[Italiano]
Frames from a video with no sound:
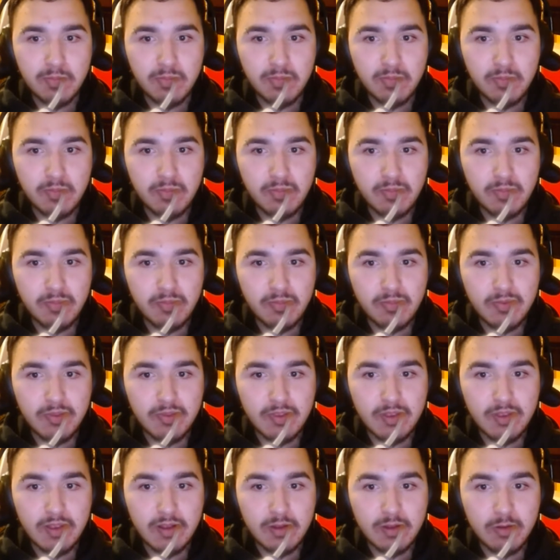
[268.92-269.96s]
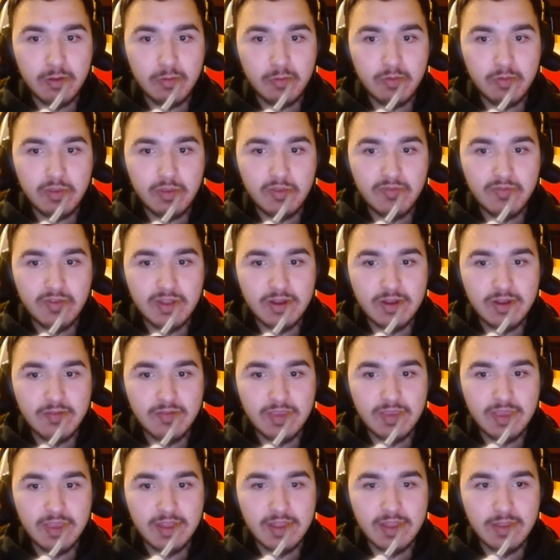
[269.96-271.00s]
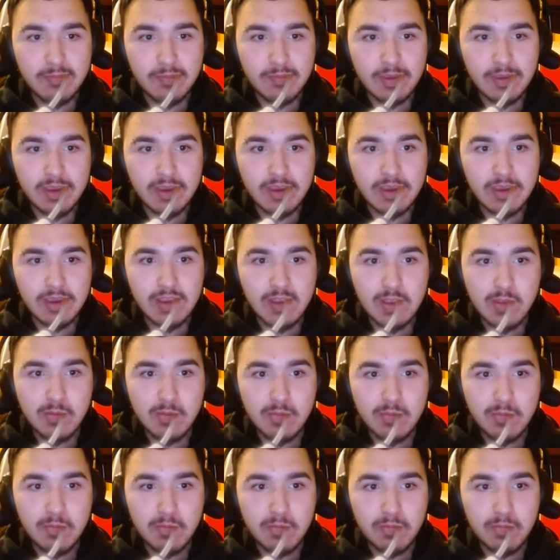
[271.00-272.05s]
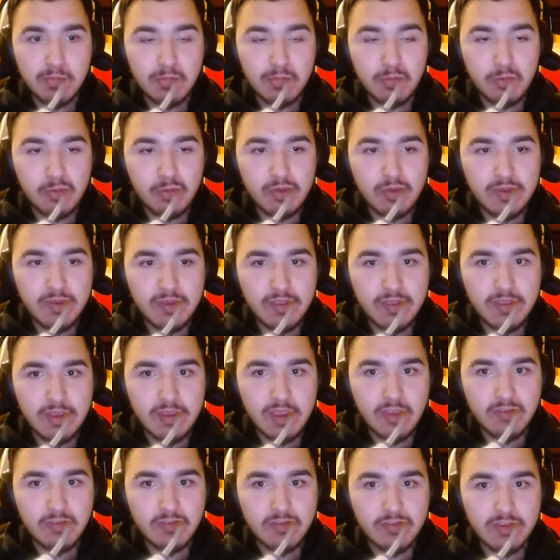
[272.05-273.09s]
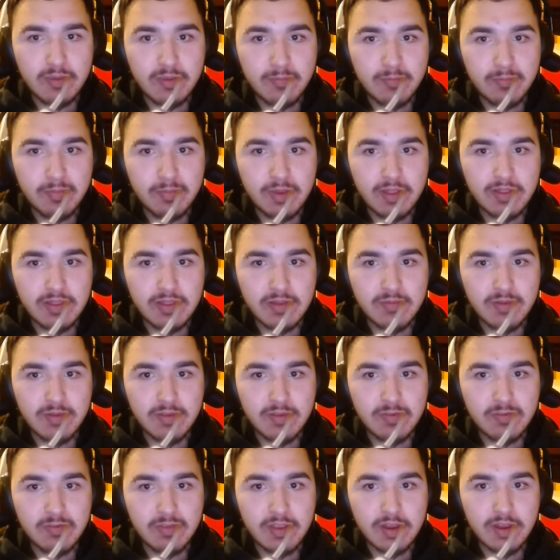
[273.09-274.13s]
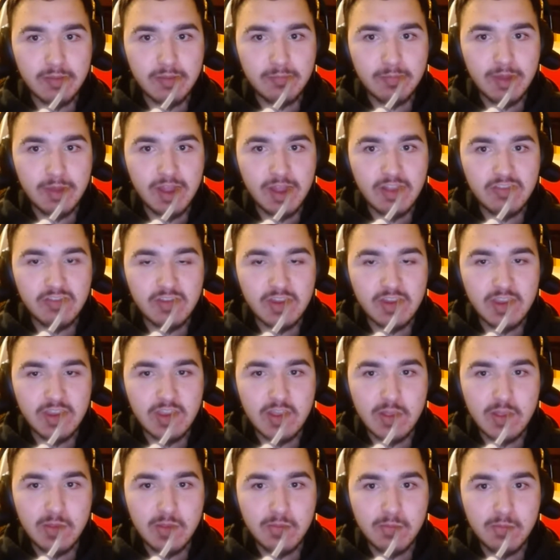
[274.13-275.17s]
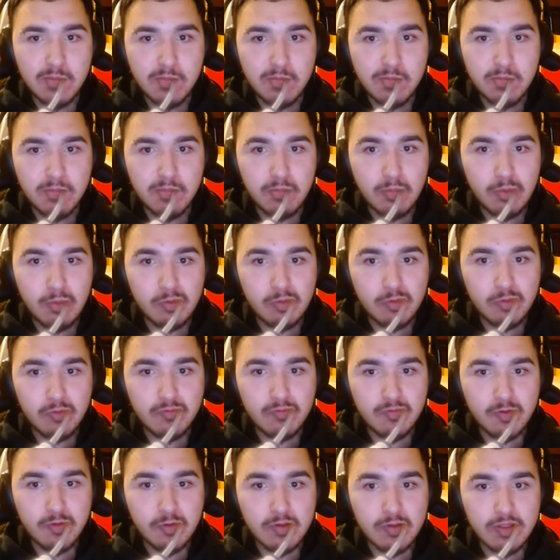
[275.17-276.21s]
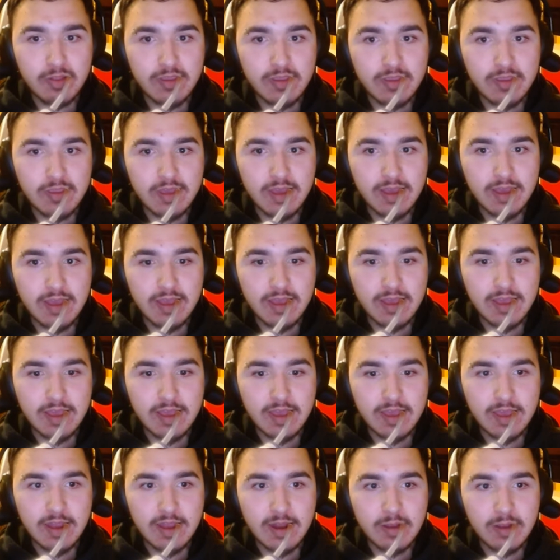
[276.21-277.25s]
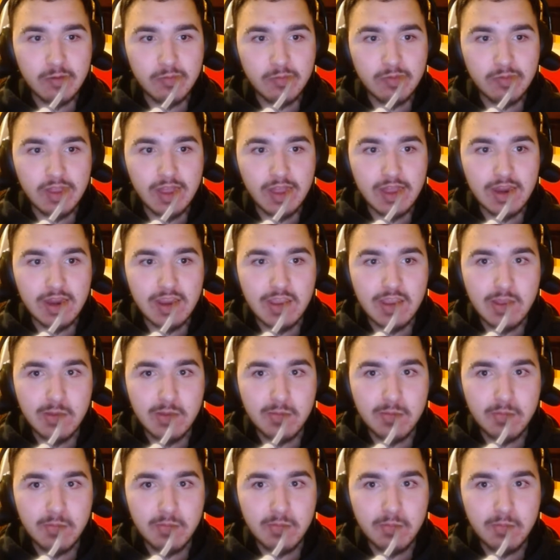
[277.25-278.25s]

mh, a lui di fare una vignetta perché lui riesce sempre attraverso delle immagini molto forti anche a mm. raccontare